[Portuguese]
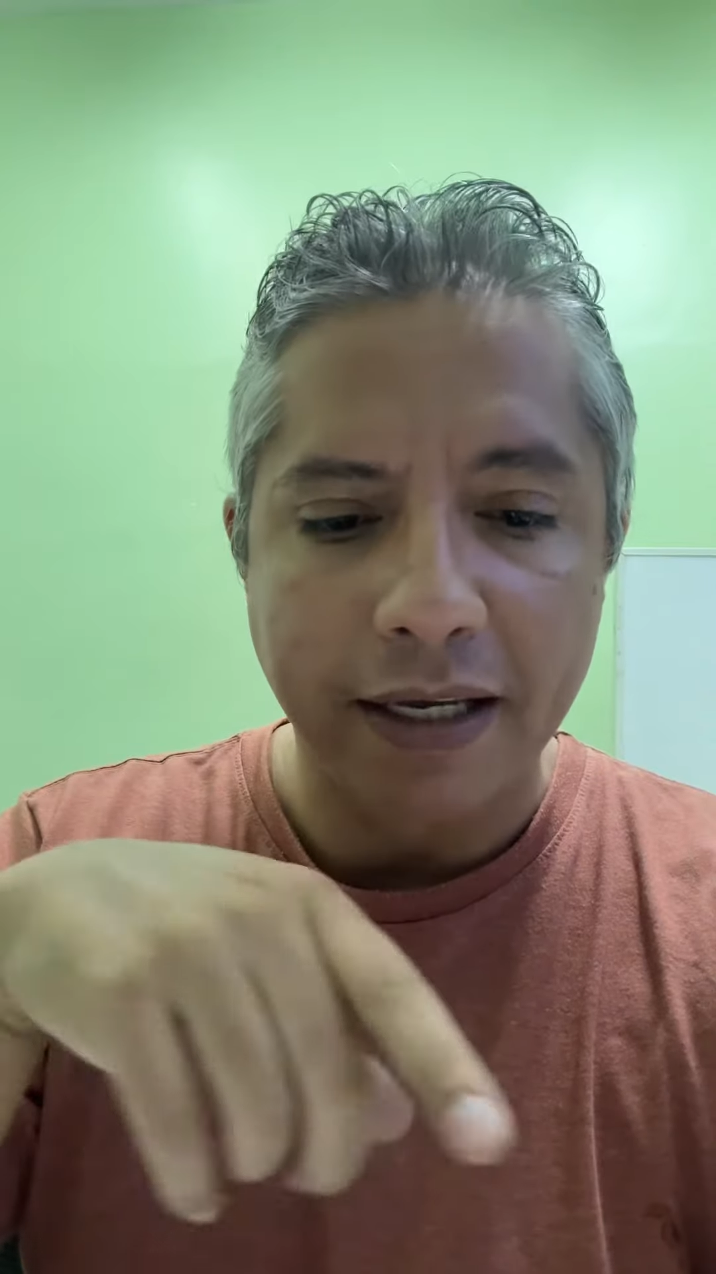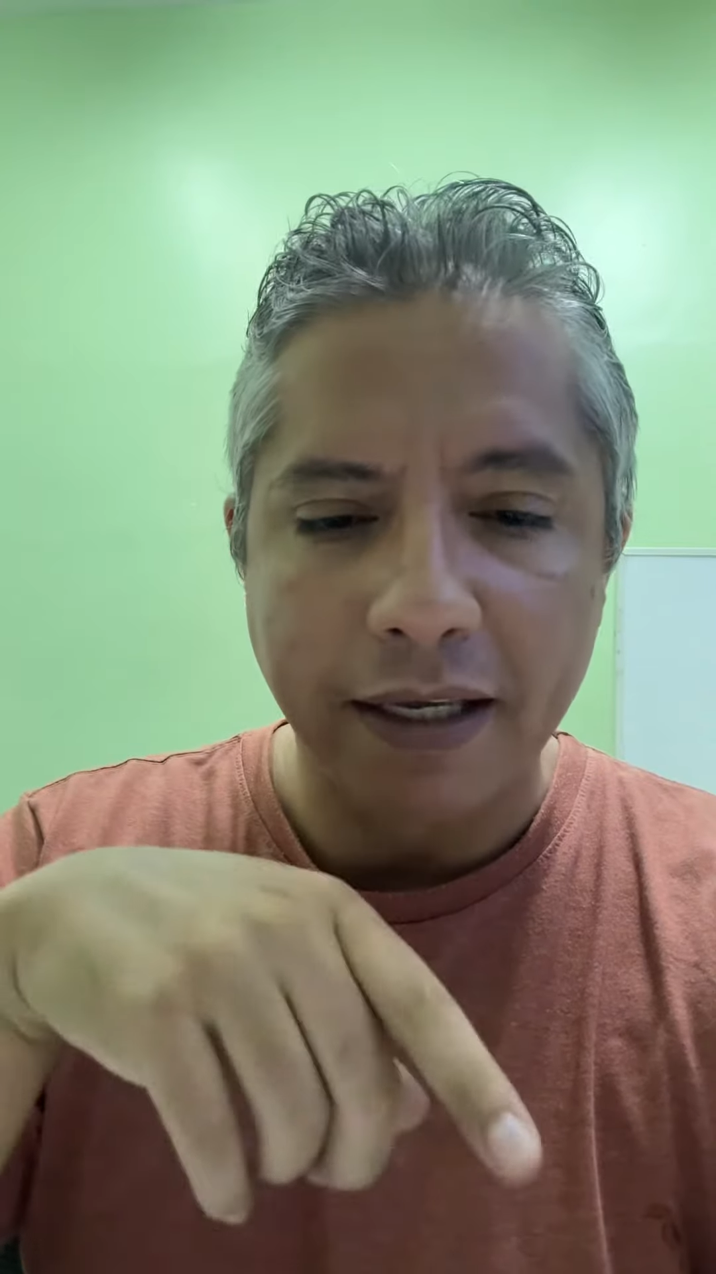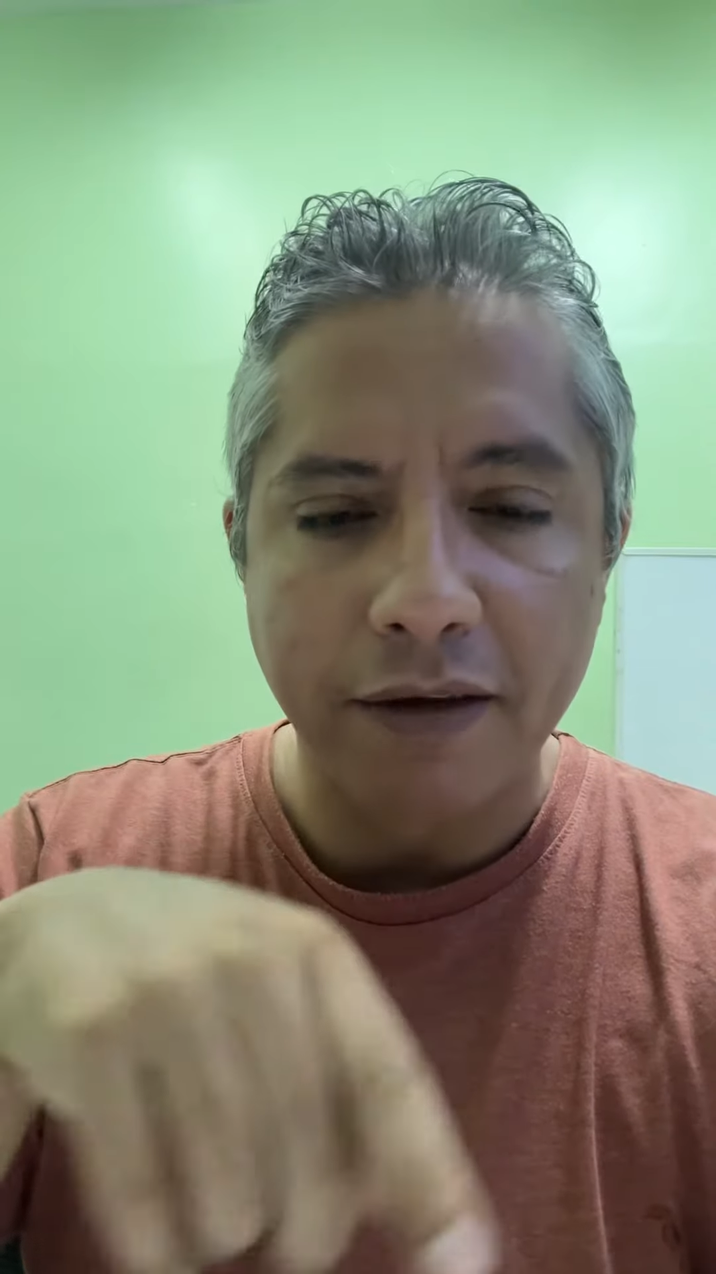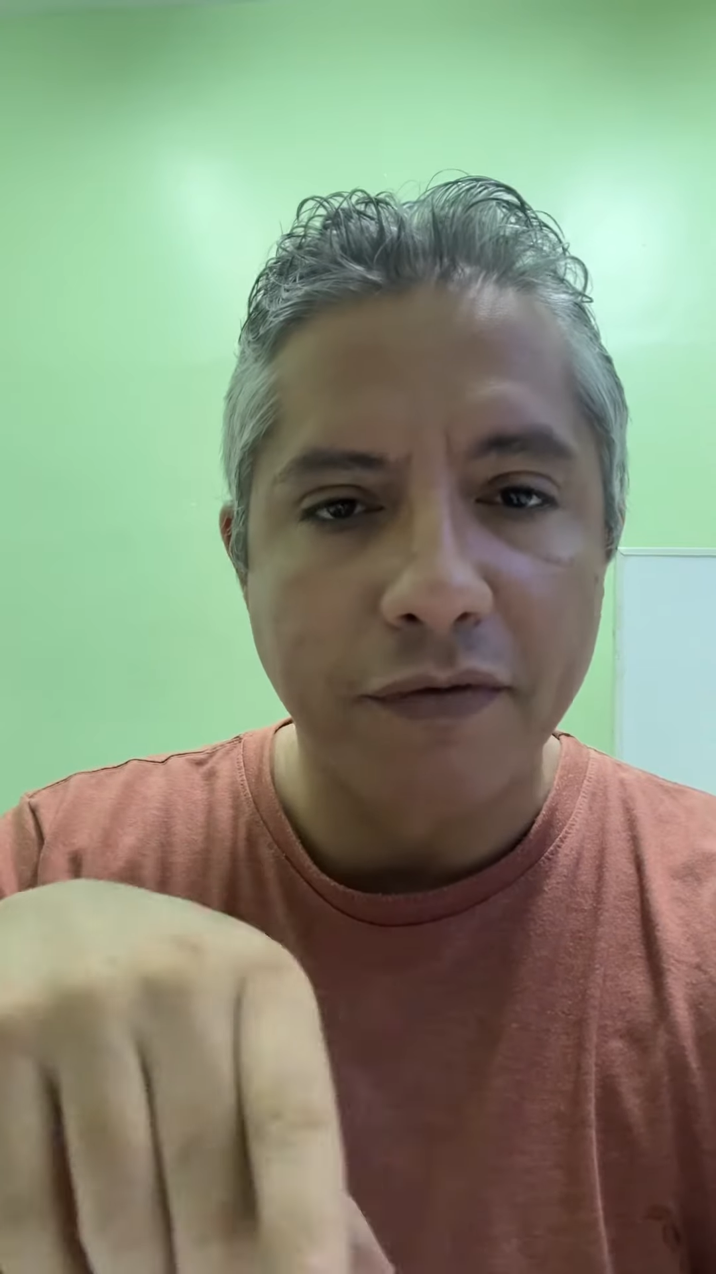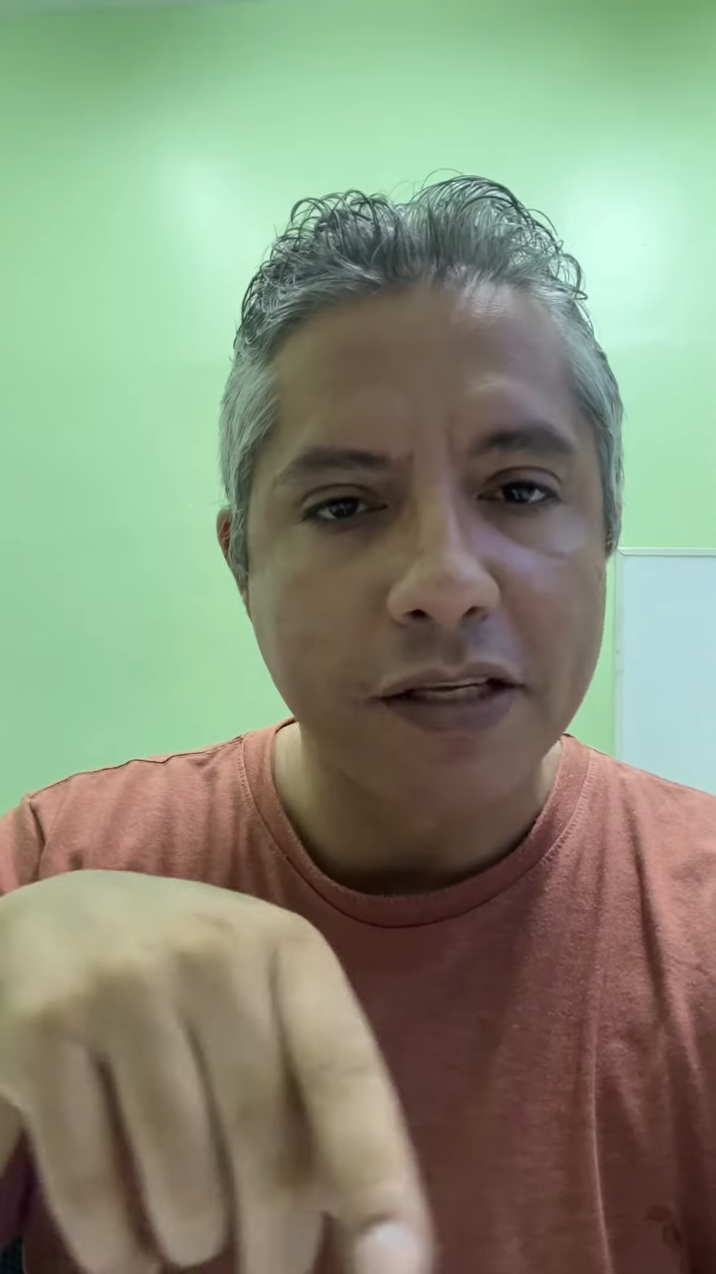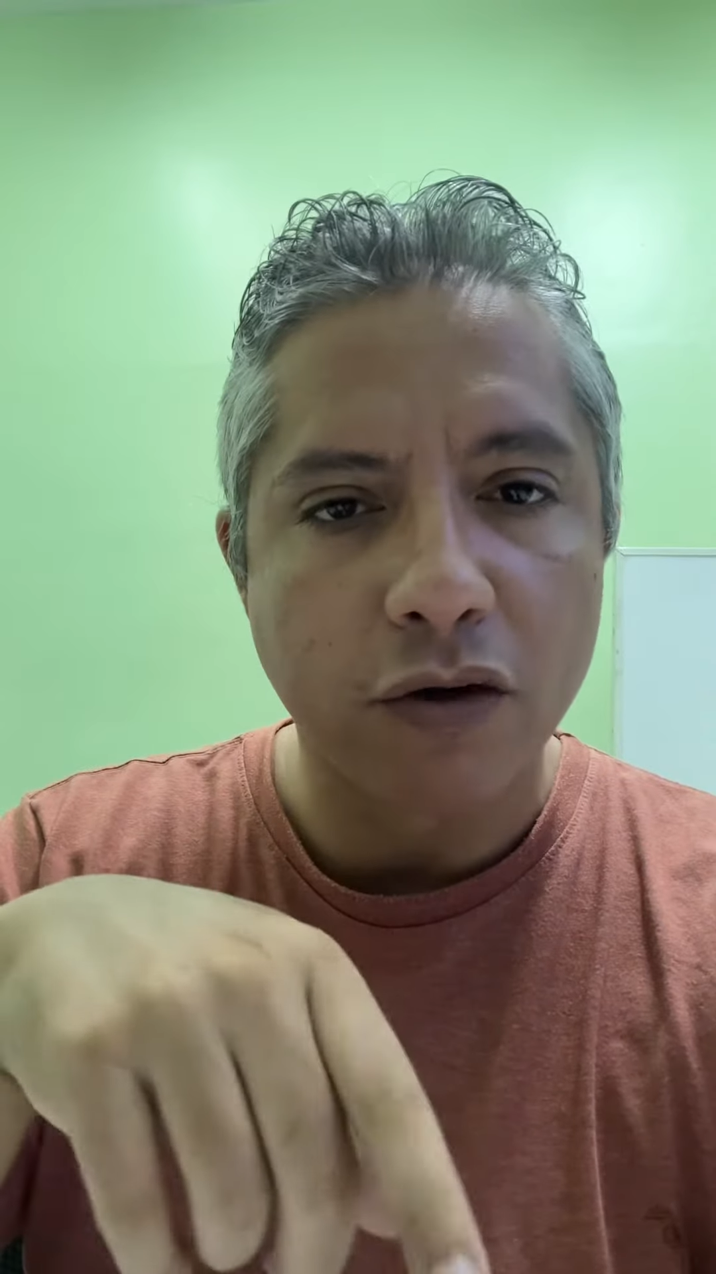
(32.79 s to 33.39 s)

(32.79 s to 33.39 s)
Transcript: aqui e fiz